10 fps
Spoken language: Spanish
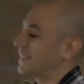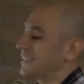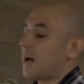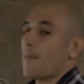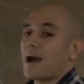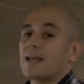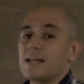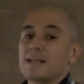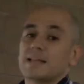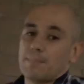que hace esa
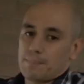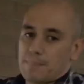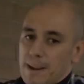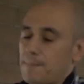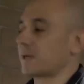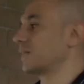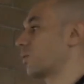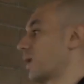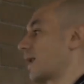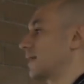maquinita en
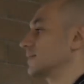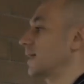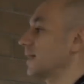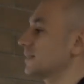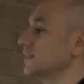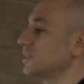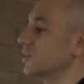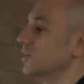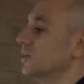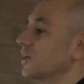particular en este
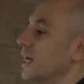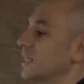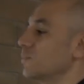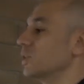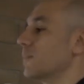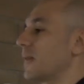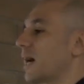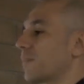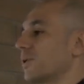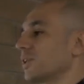ejercicio es
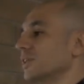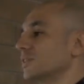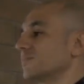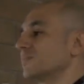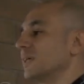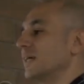multiplicar por 2.